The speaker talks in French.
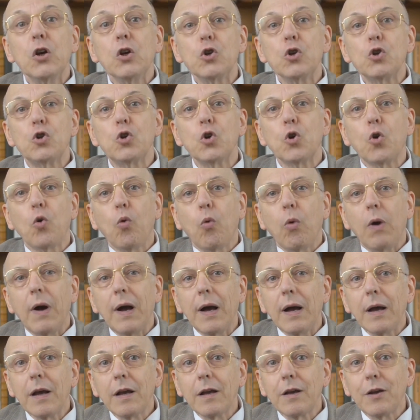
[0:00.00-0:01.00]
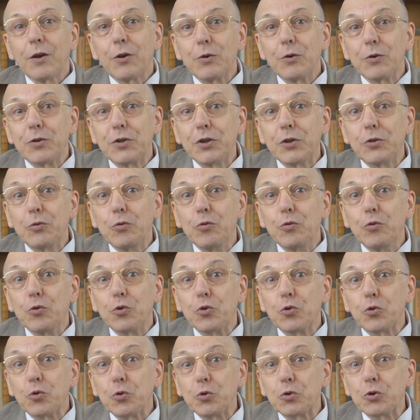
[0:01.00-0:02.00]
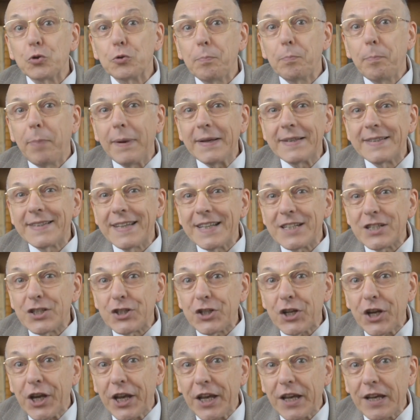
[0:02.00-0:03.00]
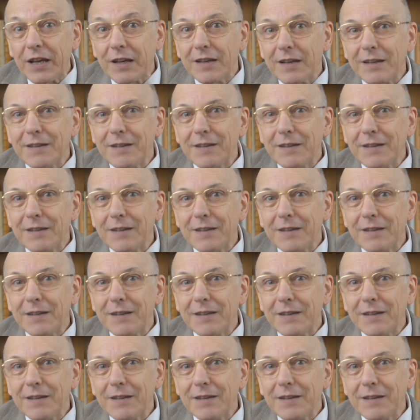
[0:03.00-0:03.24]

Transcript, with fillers: je crois que c'est une chose passagère.